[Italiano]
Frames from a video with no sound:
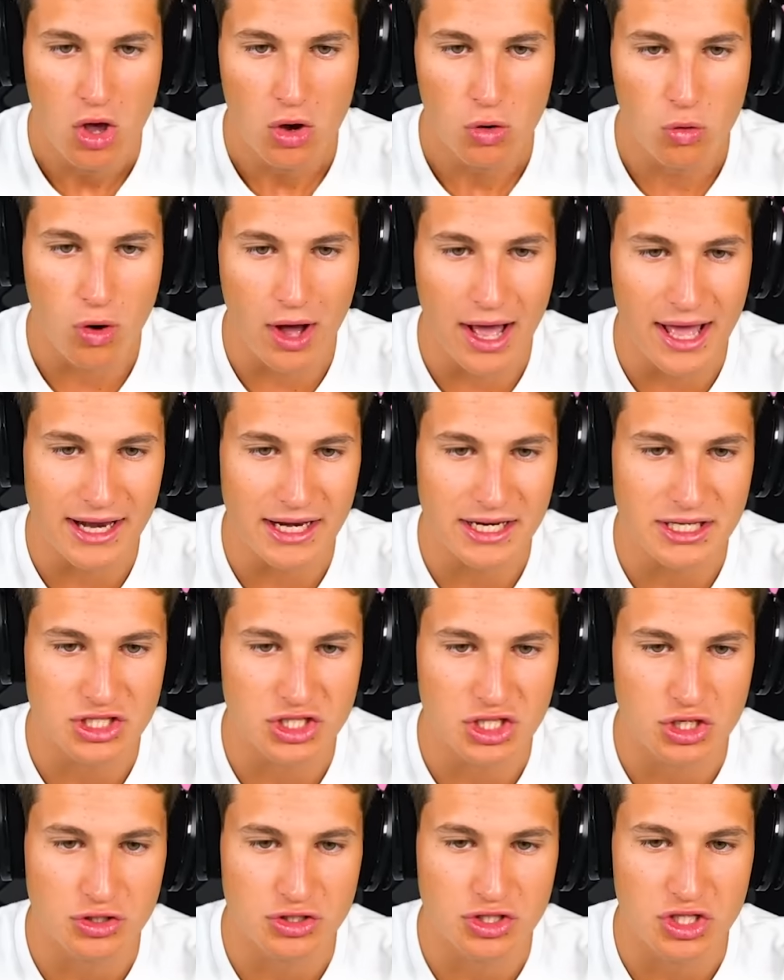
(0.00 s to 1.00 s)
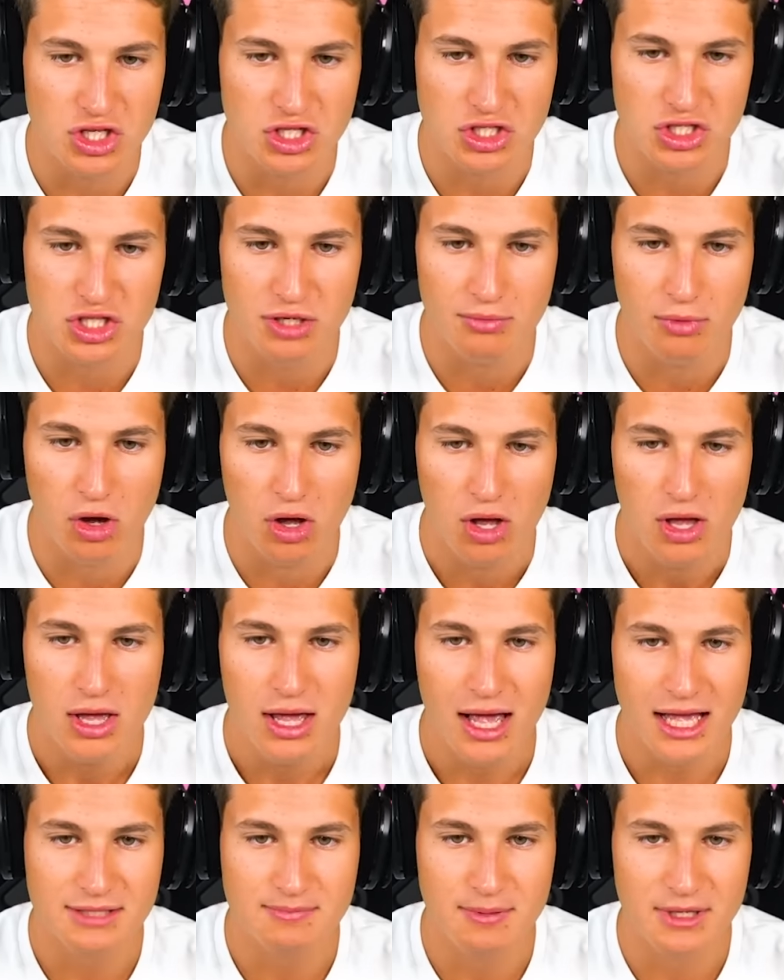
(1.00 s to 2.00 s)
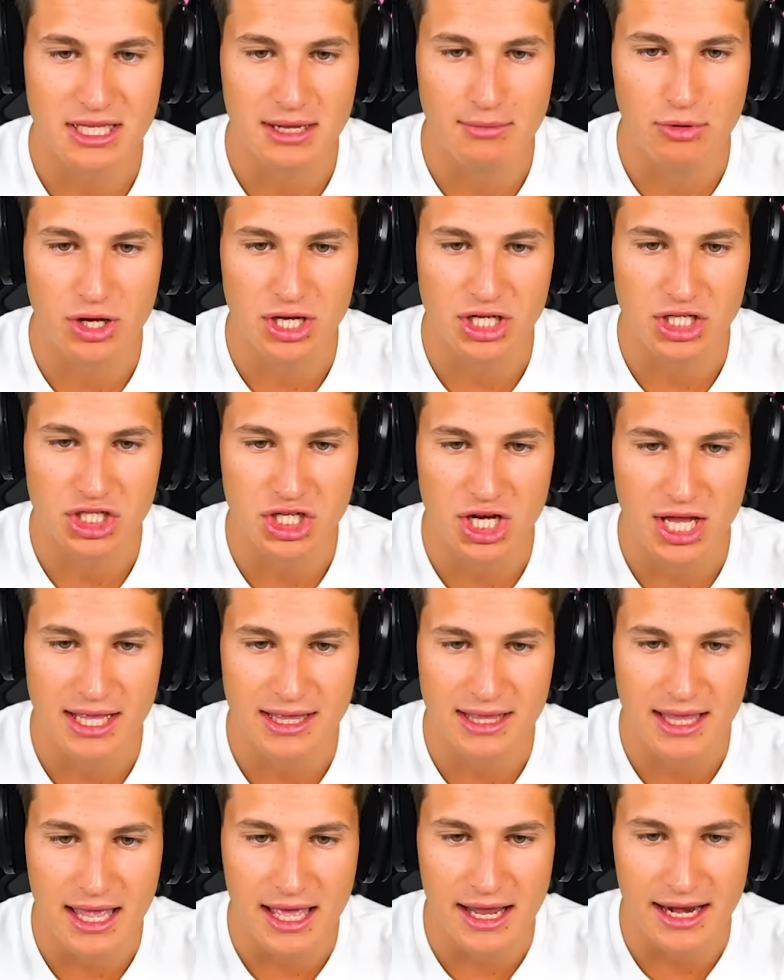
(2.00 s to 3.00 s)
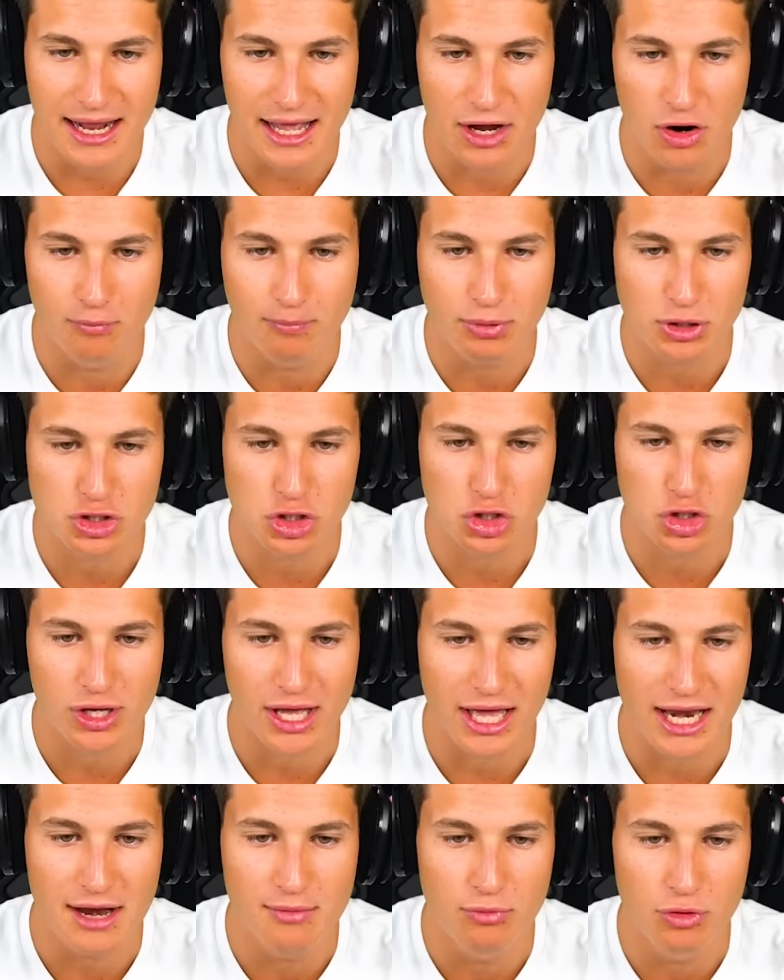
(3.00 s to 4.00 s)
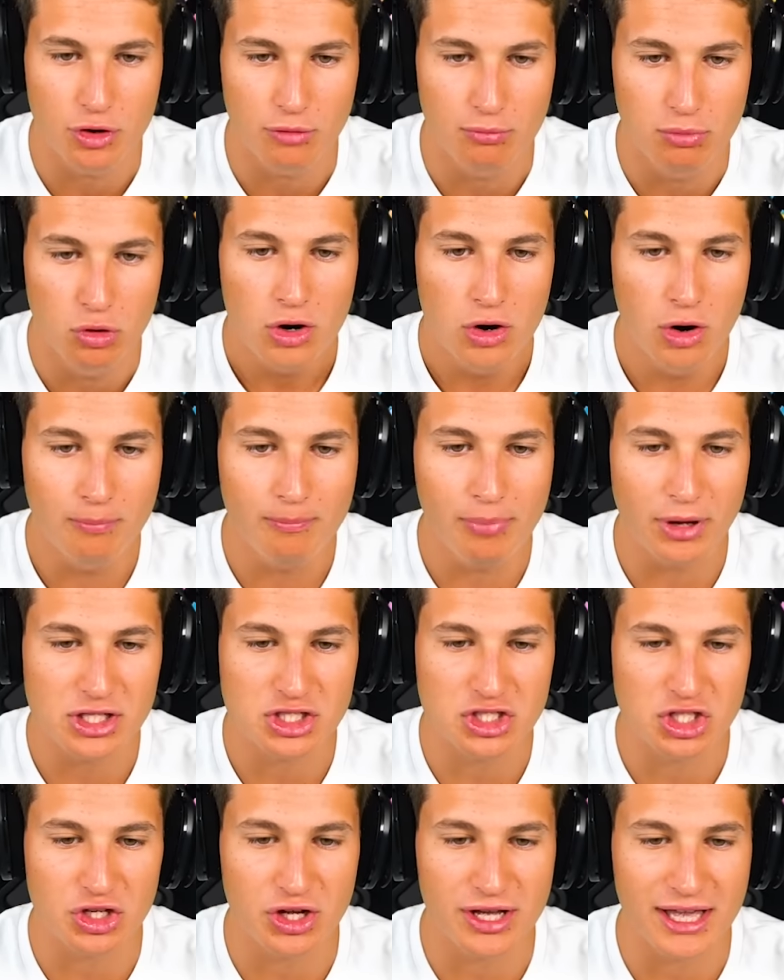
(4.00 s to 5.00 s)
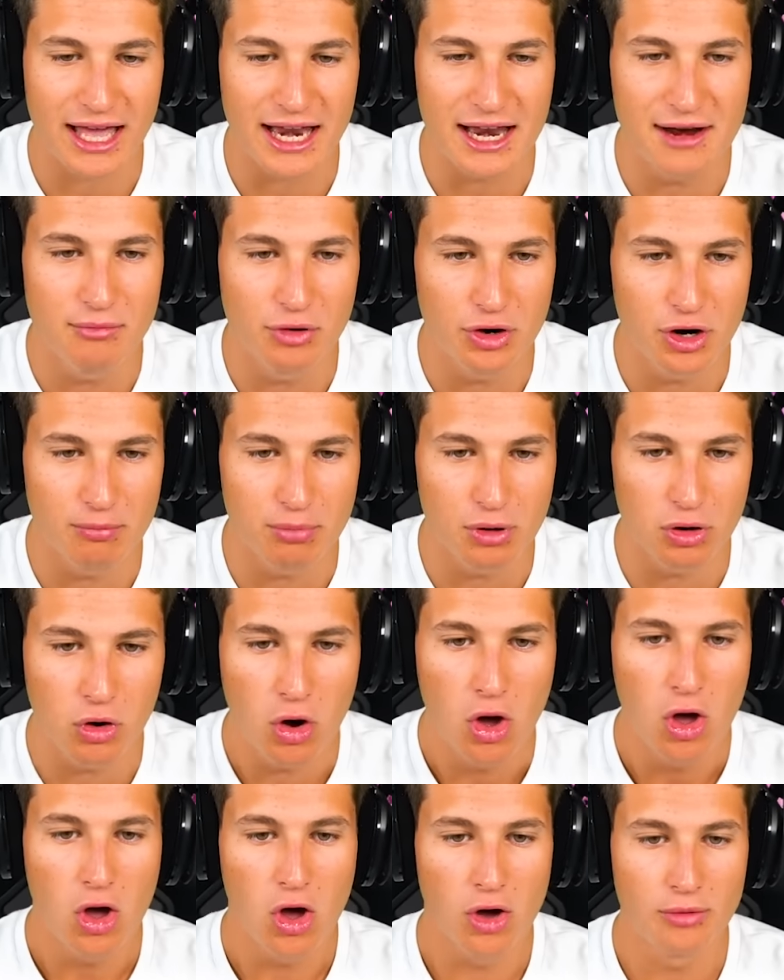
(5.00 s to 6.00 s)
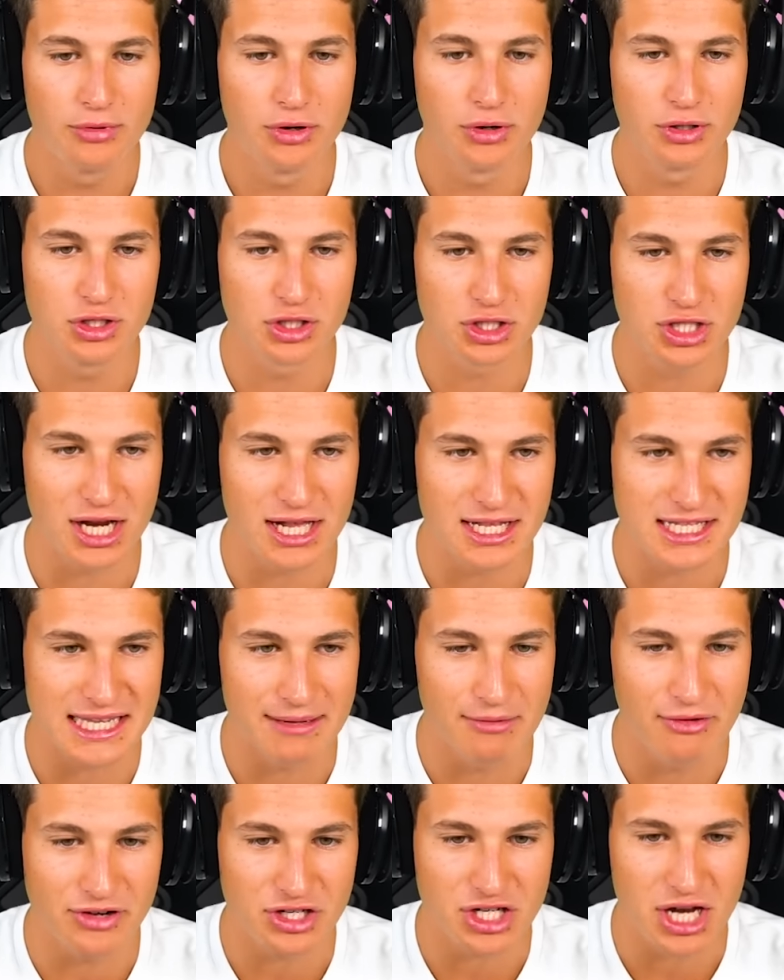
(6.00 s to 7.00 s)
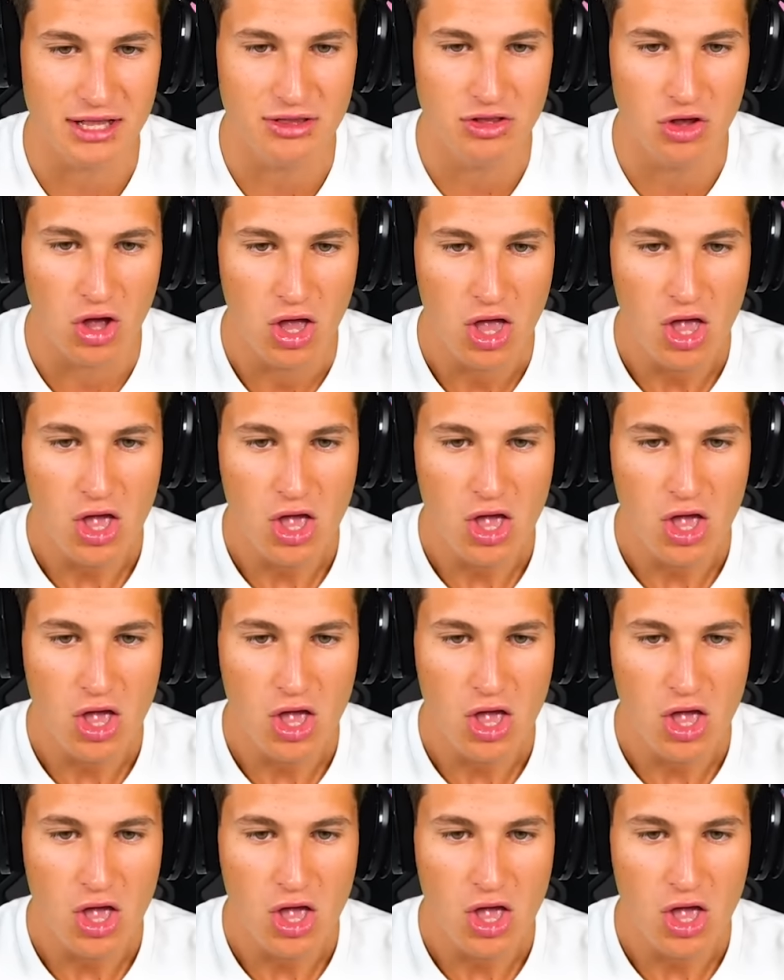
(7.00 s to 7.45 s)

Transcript: Qua è rischiosissimo Aspettiamo che scende Raga non posso toccare il muro blu Non posso toccare il muro blu Oh mio dio ce la stiamo facendo